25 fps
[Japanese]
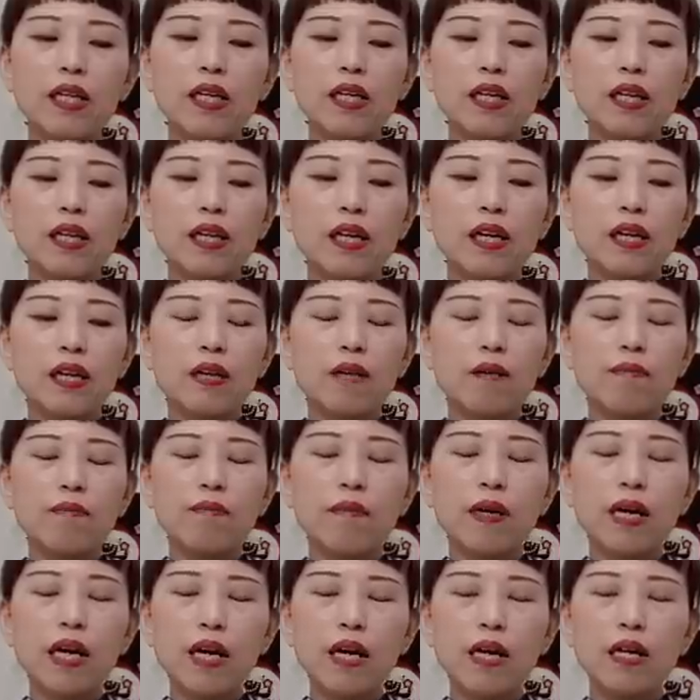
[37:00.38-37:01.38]
だから
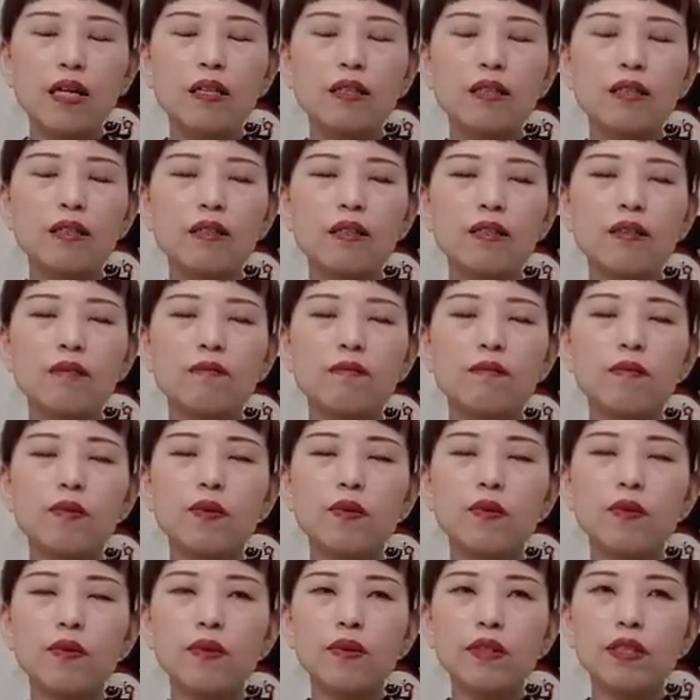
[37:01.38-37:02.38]
まあ
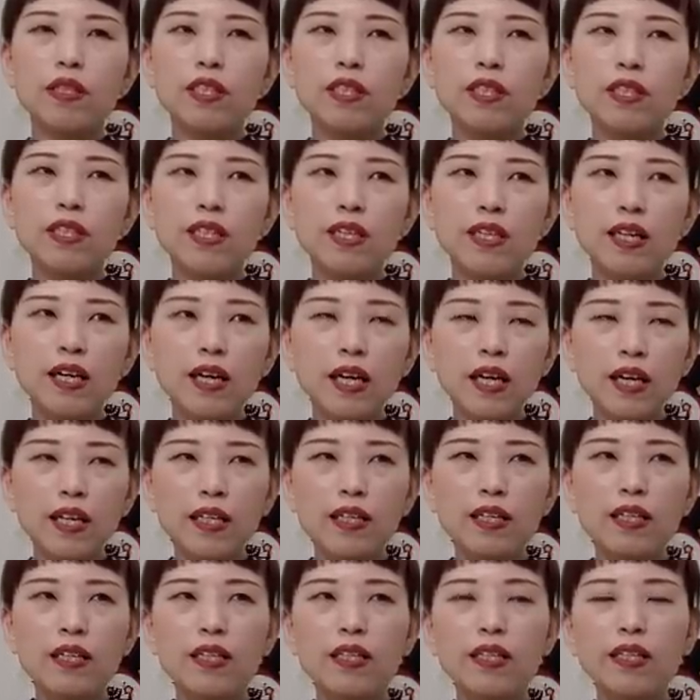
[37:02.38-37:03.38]
もう一
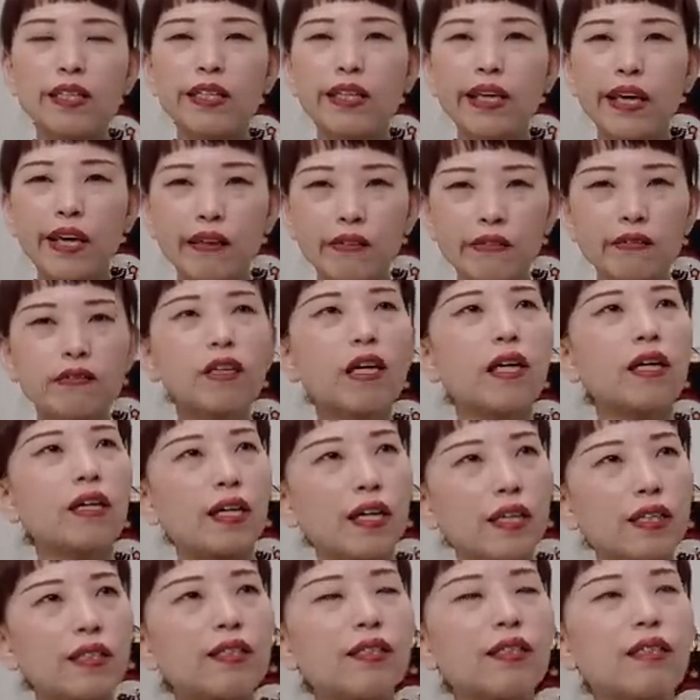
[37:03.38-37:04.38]
回いけるか
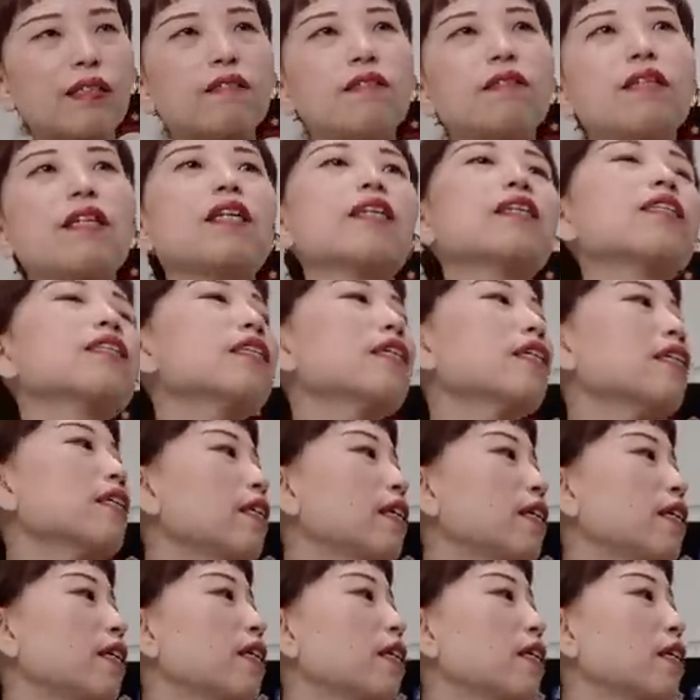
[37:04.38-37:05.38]
なっていう感じだっ
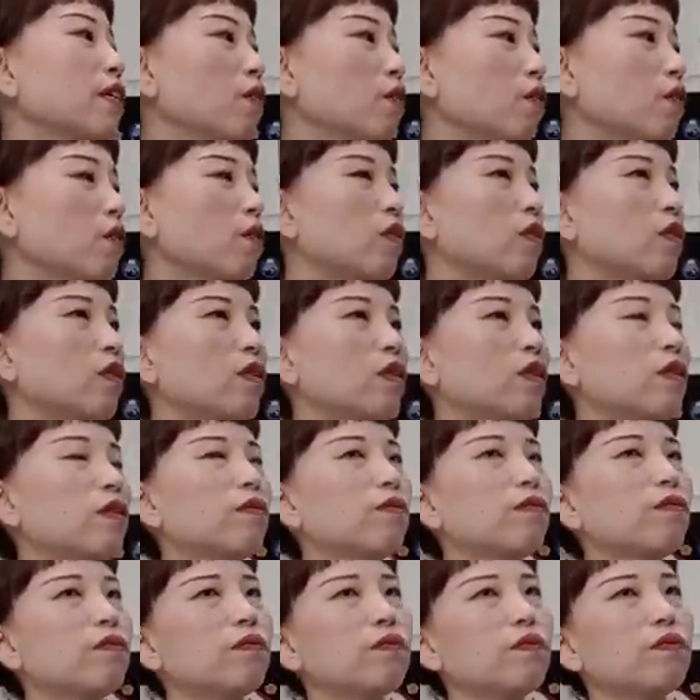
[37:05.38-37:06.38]
たんだけど
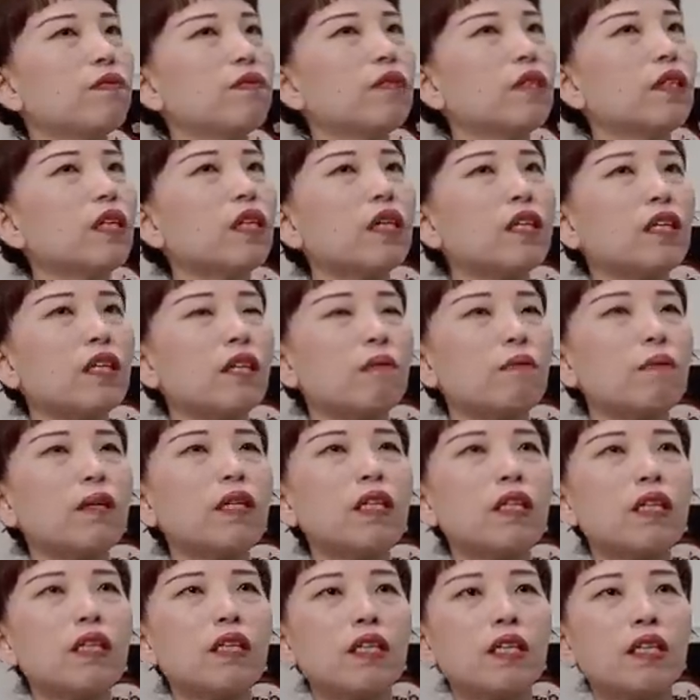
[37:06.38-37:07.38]
てかね
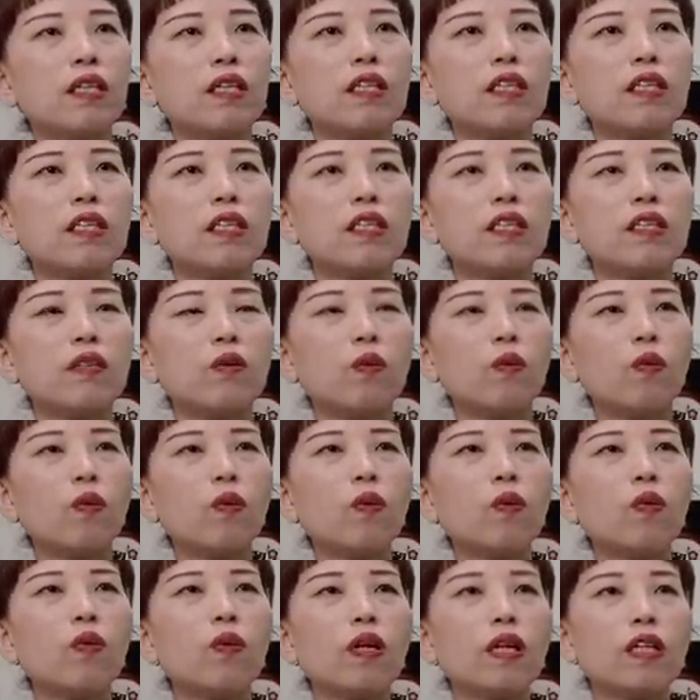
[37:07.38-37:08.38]
まだね
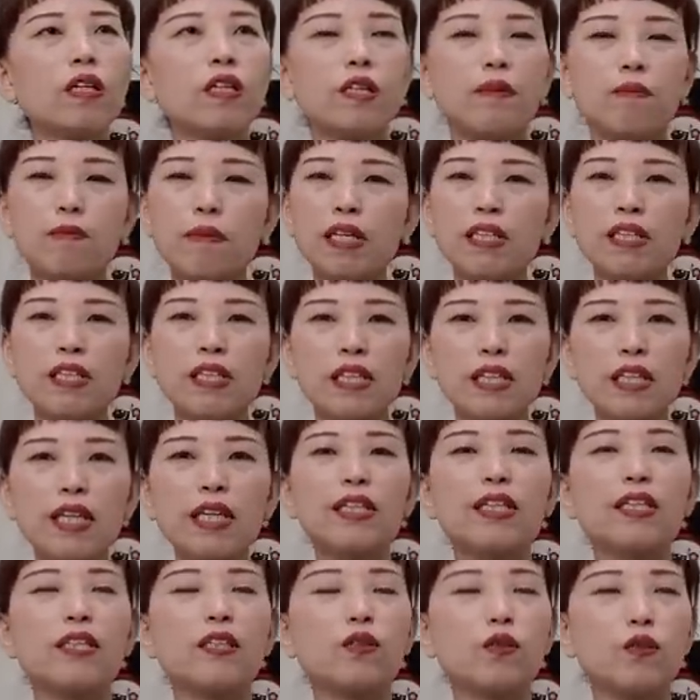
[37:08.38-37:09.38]
心が決まって
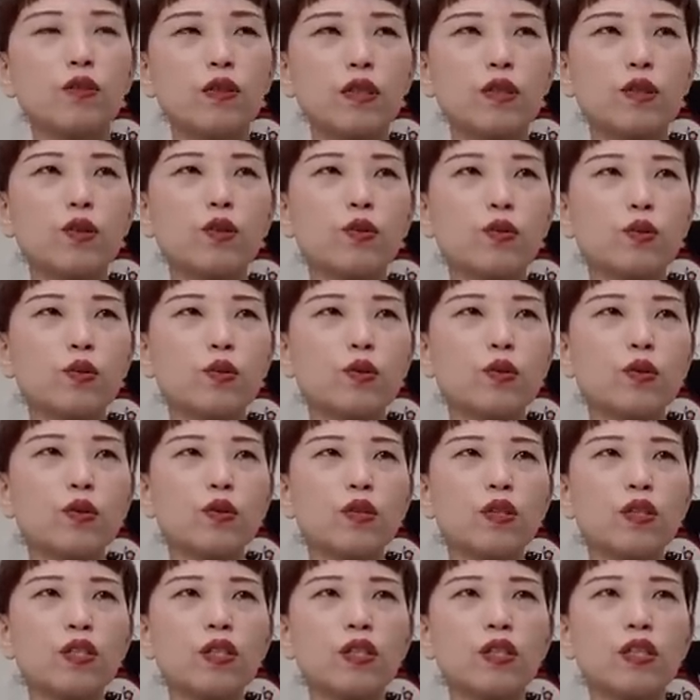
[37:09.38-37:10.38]
ないんですよねその
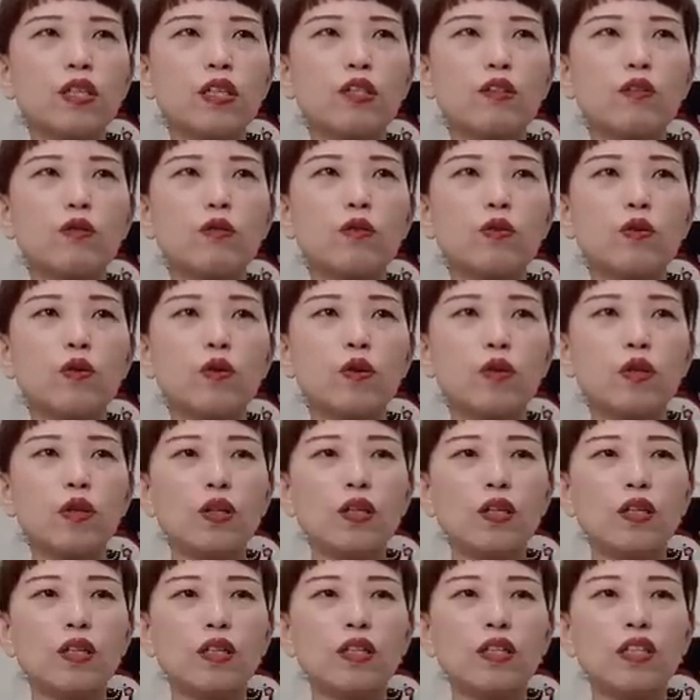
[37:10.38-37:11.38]
あの
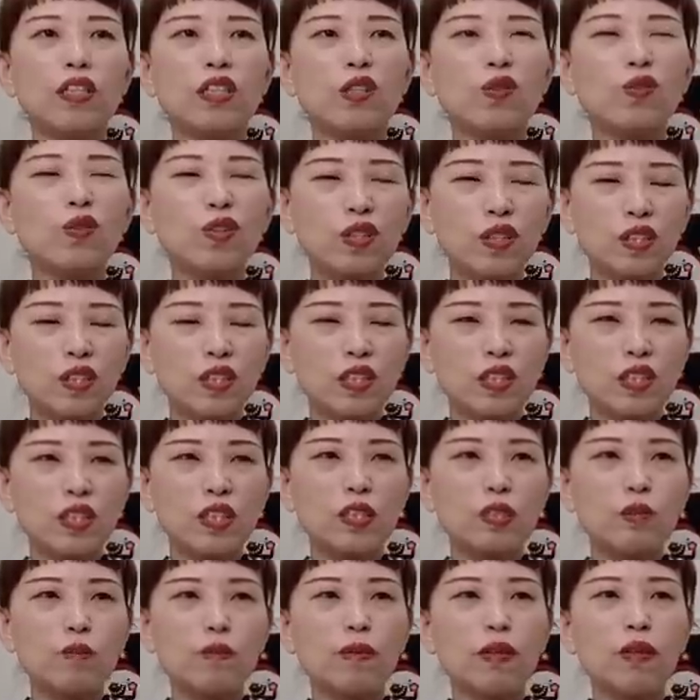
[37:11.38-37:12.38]
一重にし
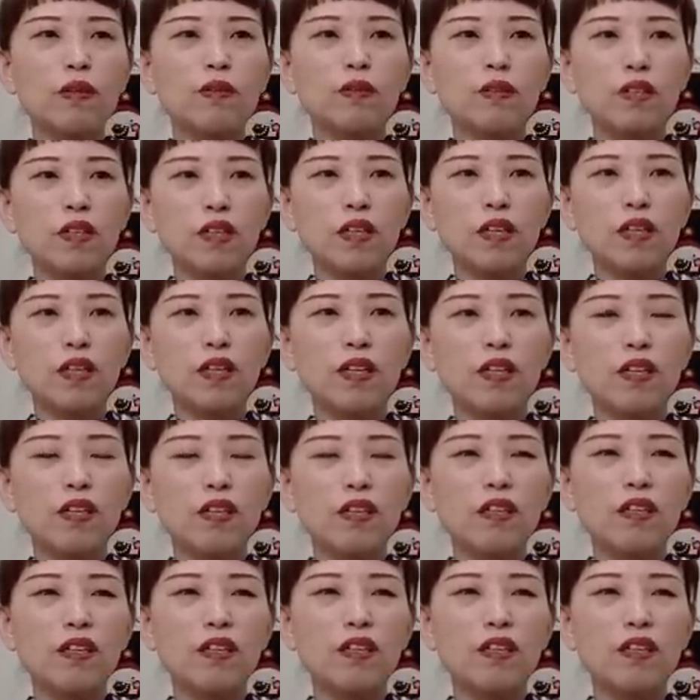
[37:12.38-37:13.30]
てしまうか